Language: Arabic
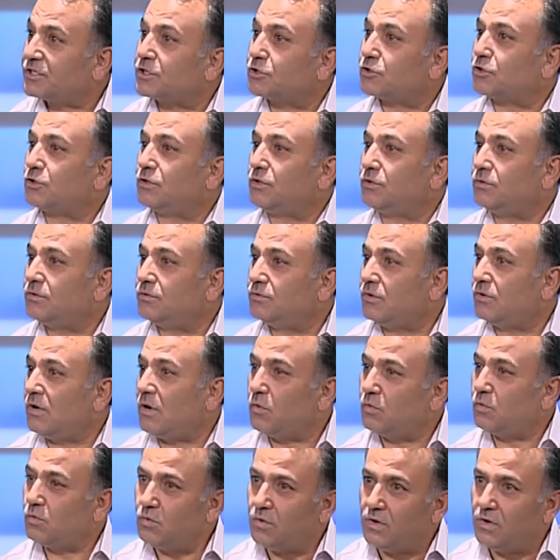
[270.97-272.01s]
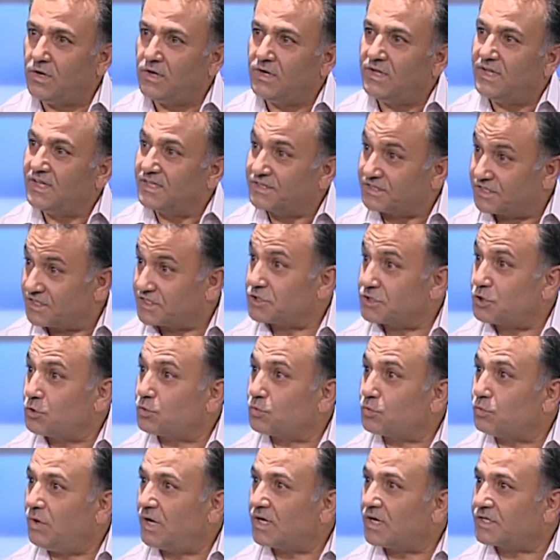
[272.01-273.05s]
تطلعوا او
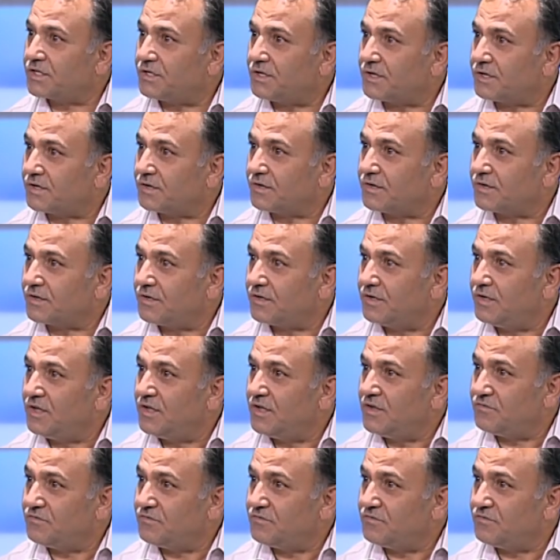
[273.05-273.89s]
تظهروا اكثر آه.